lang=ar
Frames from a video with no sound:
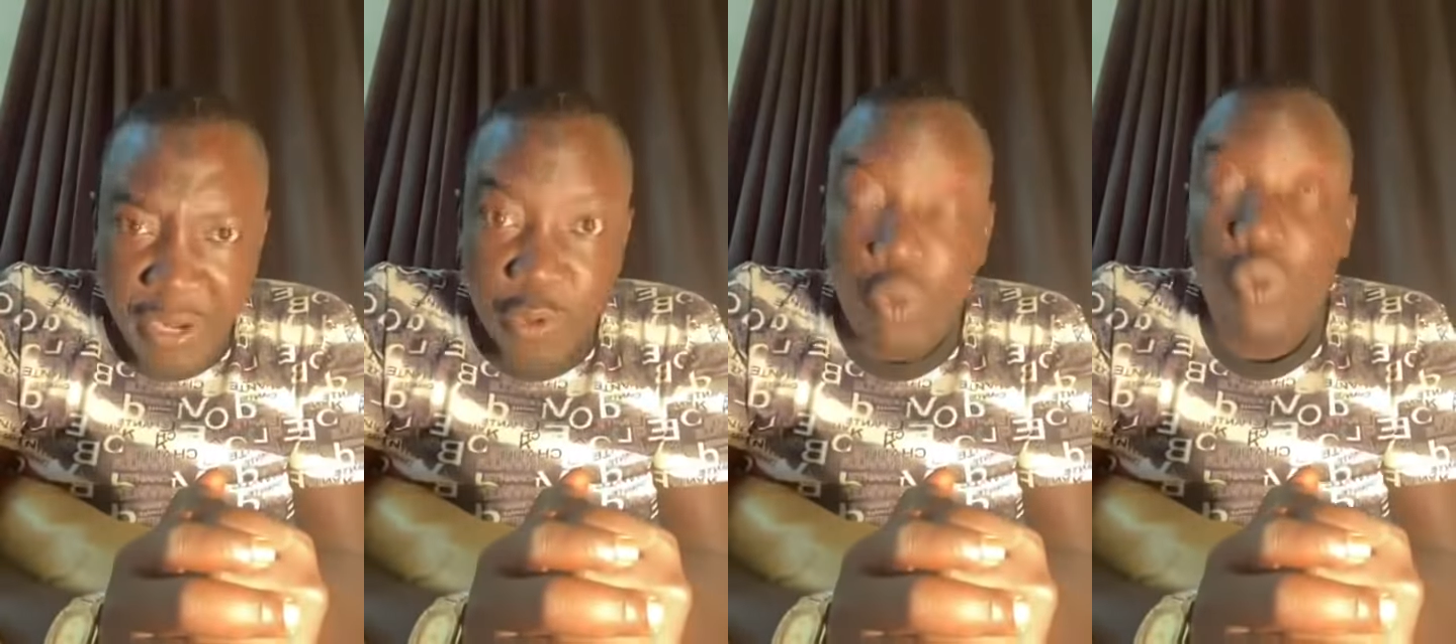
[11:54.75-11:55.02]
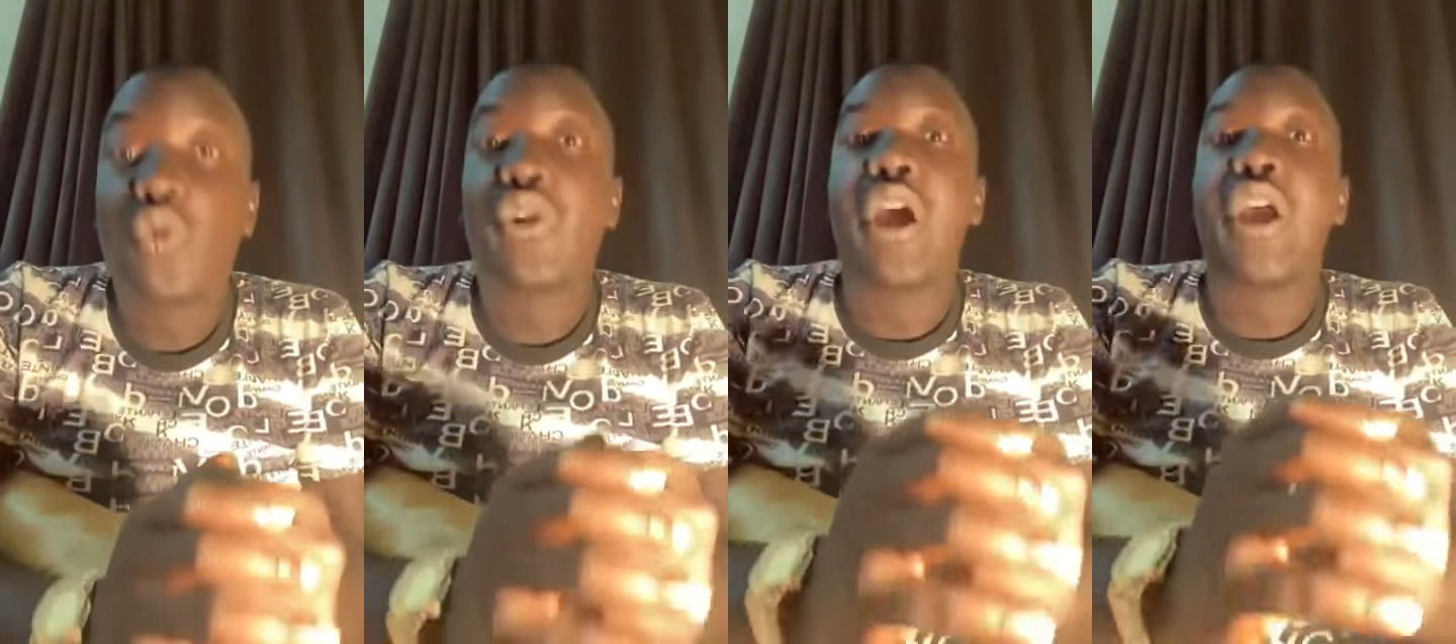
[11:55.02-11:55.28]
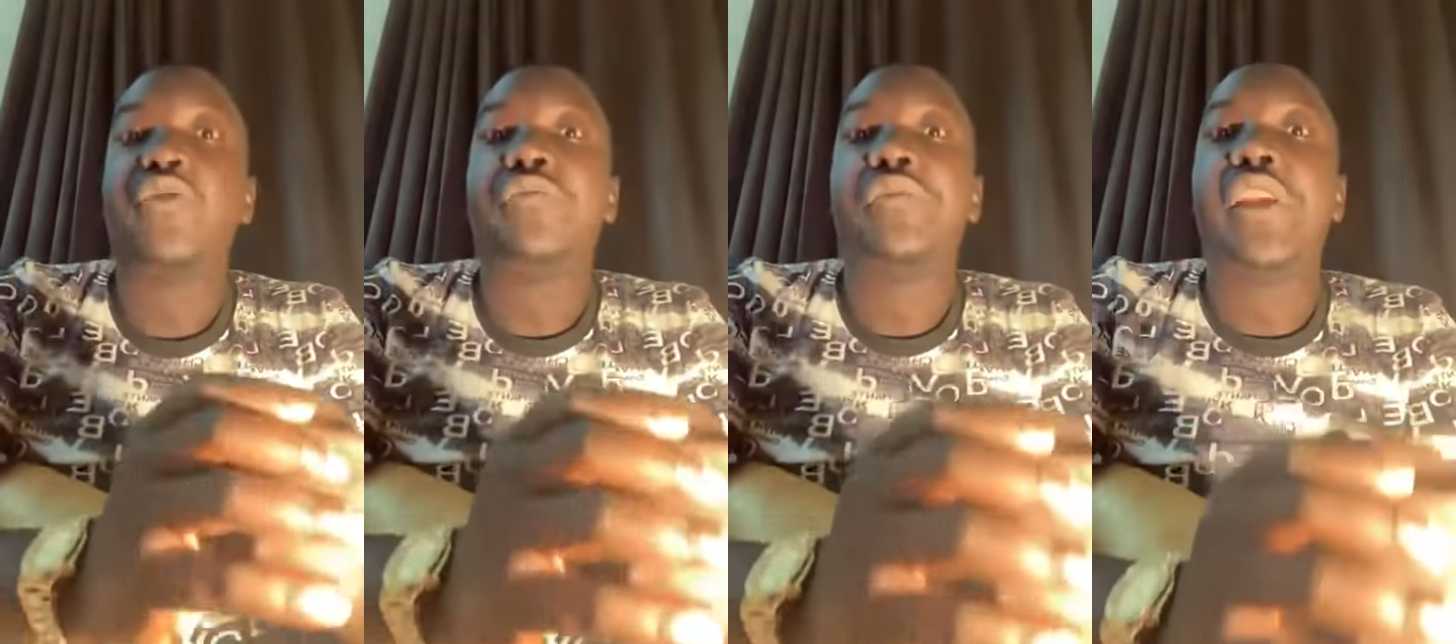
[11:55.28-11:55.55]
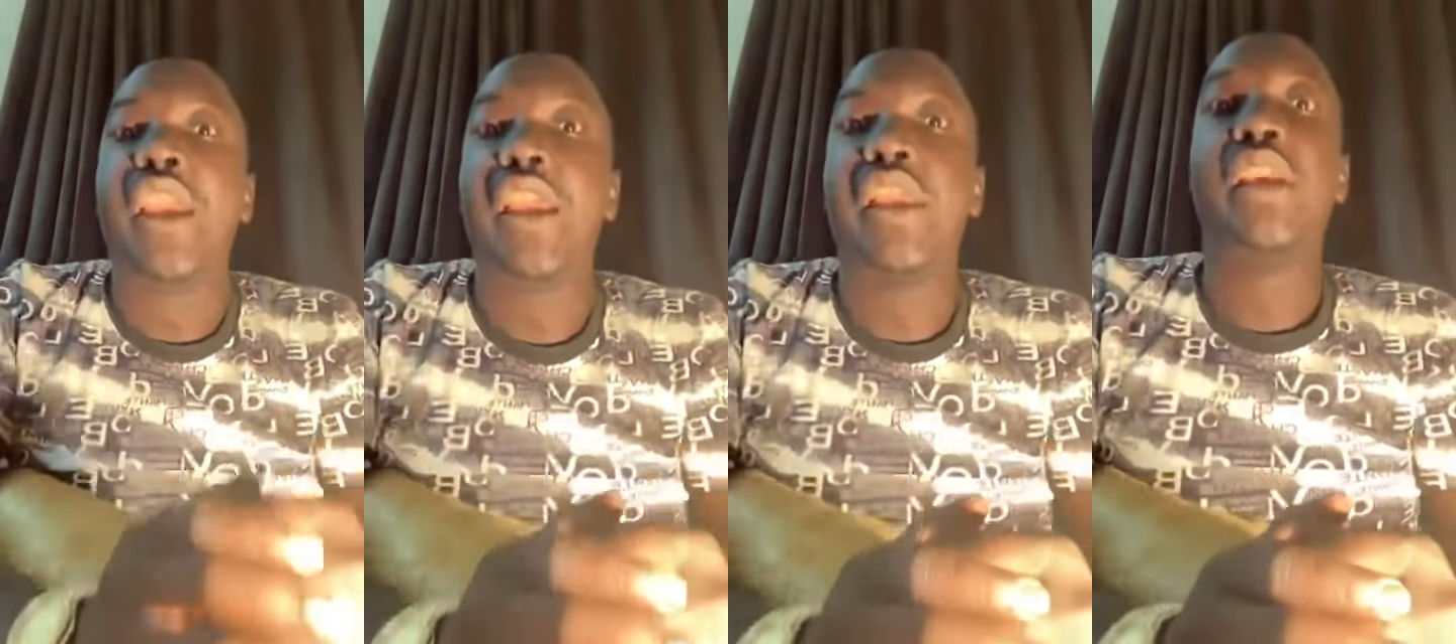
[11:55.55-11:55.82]
ما يقولوا
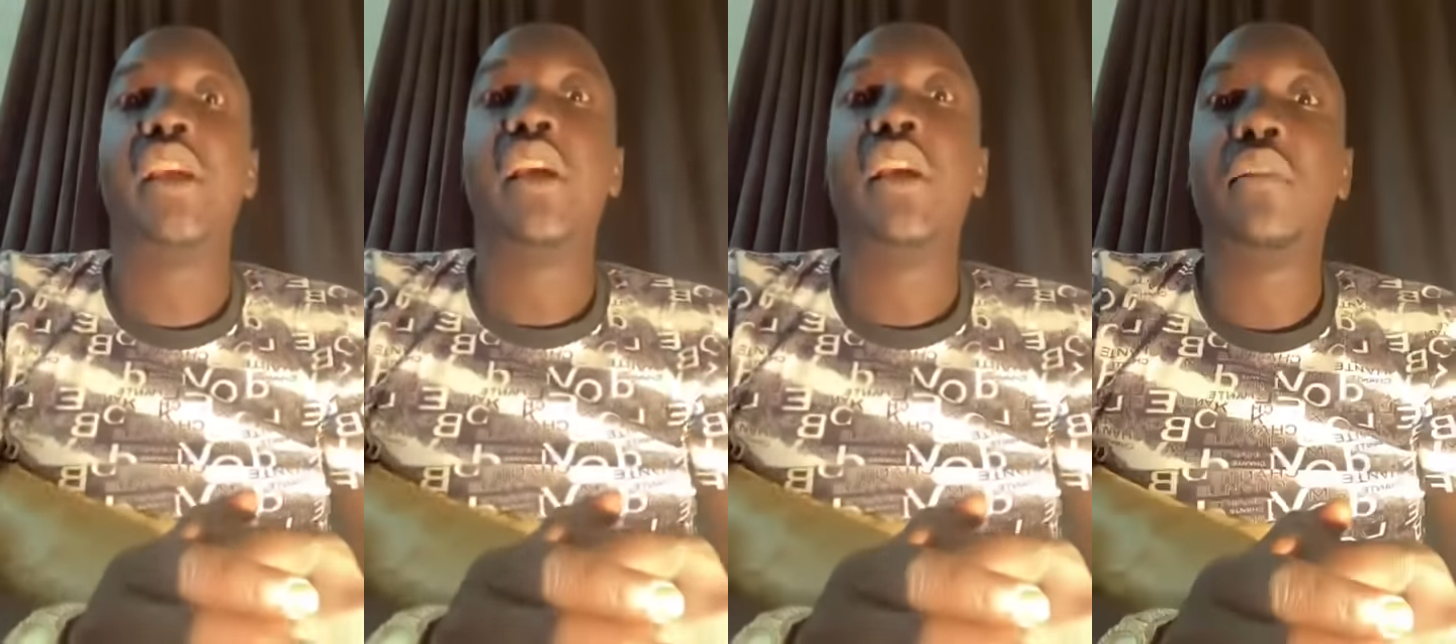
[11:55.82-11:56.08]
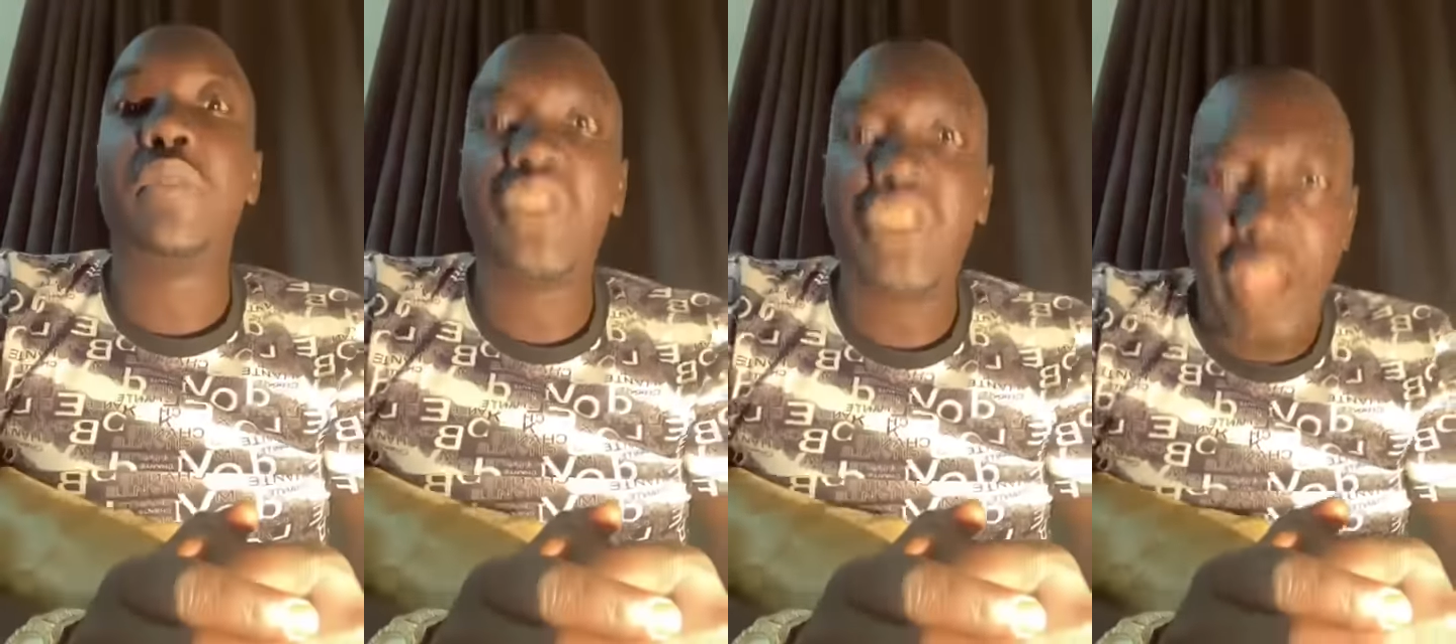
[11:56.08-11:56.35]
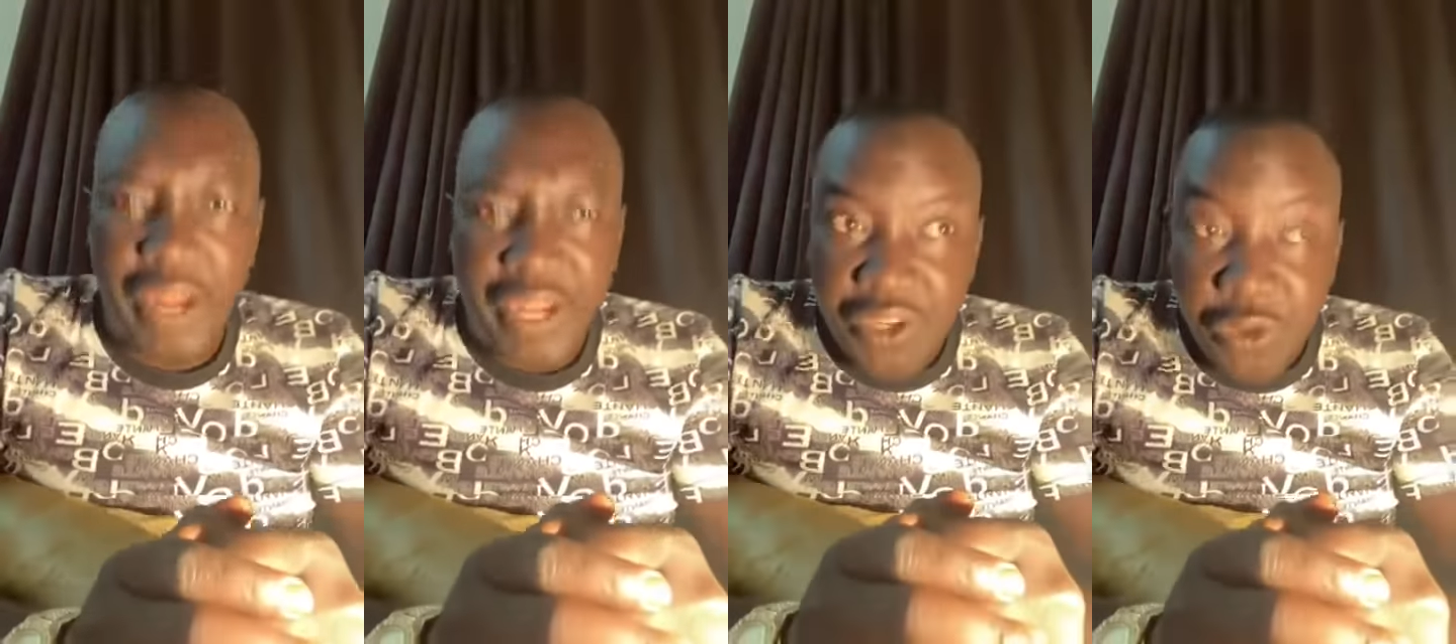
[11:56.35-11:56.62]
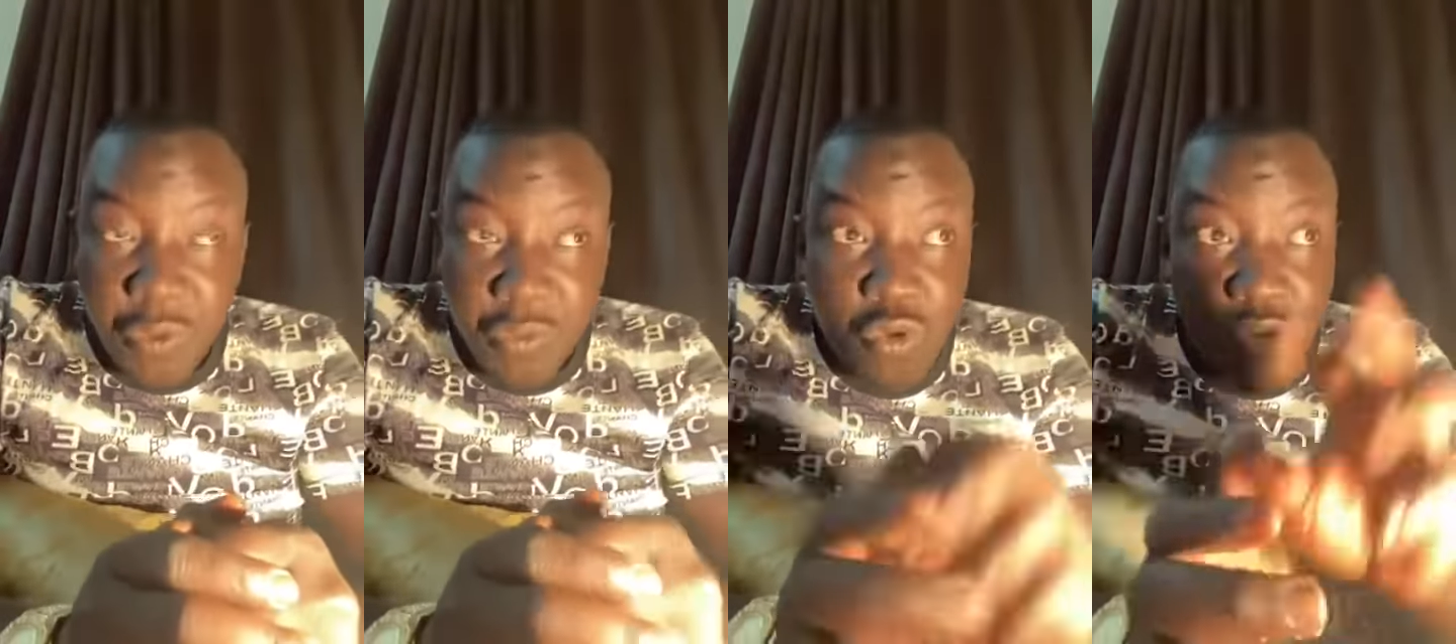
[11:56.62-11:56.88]
رايهم نهائي بس
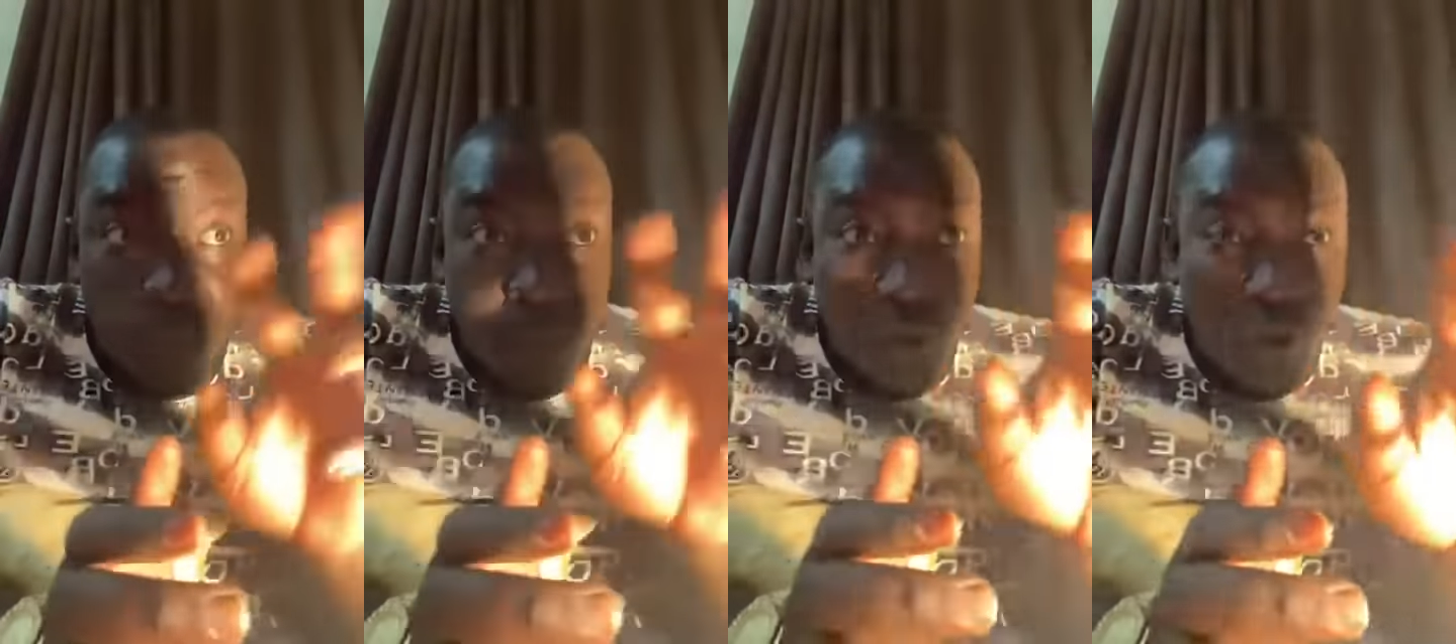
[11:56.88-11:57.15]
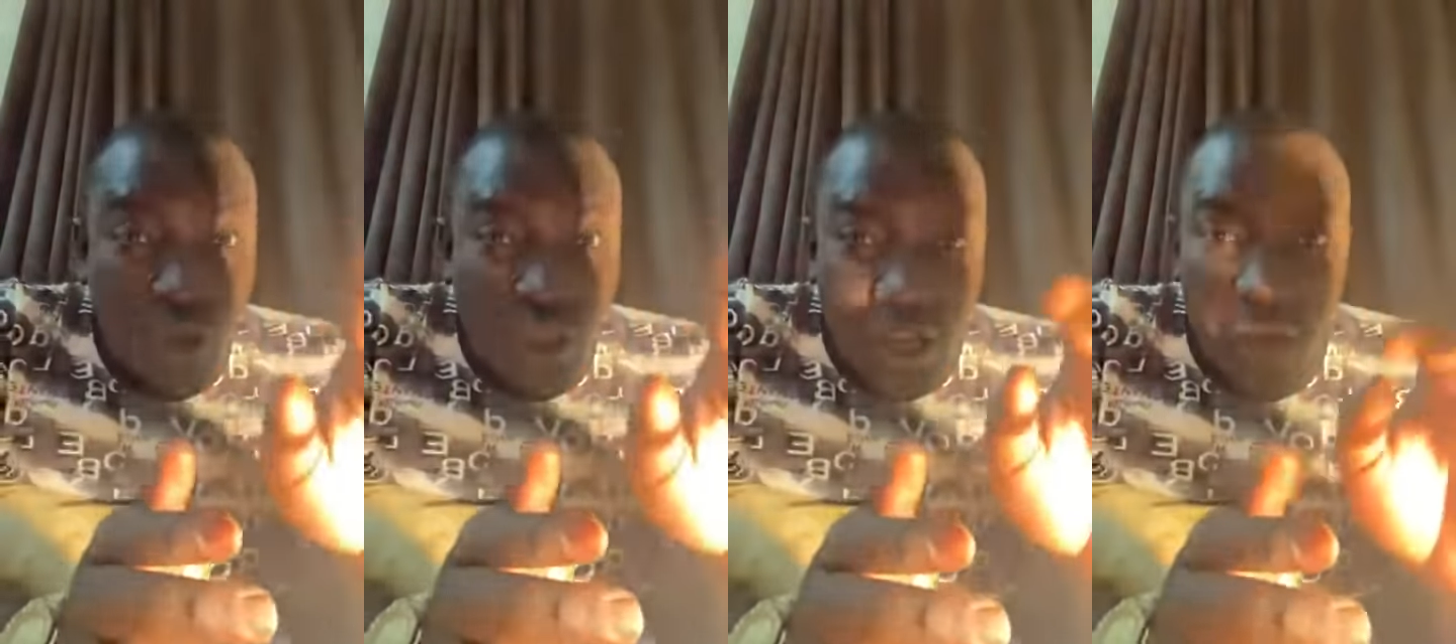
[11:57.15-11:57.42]
يحرشوهم شو نبذوا